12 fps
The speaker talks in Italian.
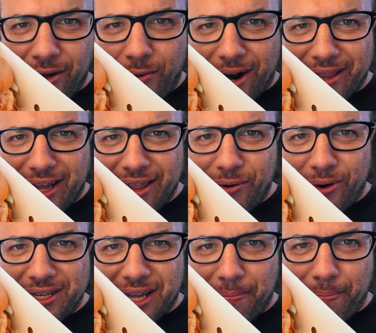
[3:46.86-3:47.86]
Guardate
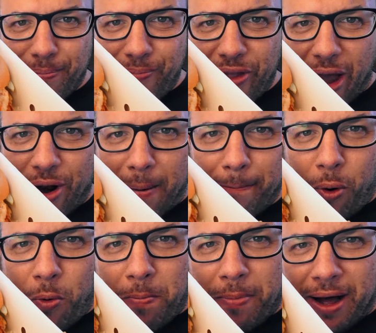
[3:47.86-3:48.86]
questa, è una
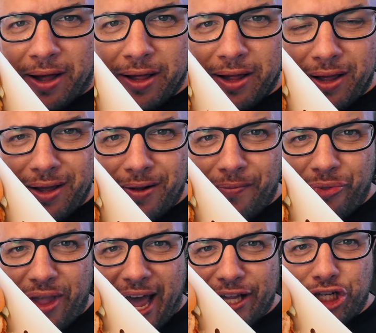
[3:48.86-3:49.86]
bomba,
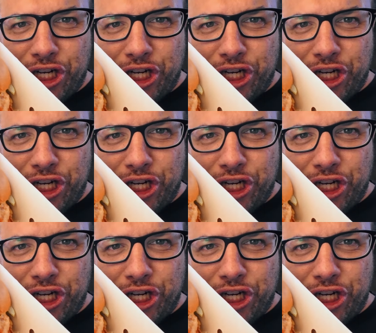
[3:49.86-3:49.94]
è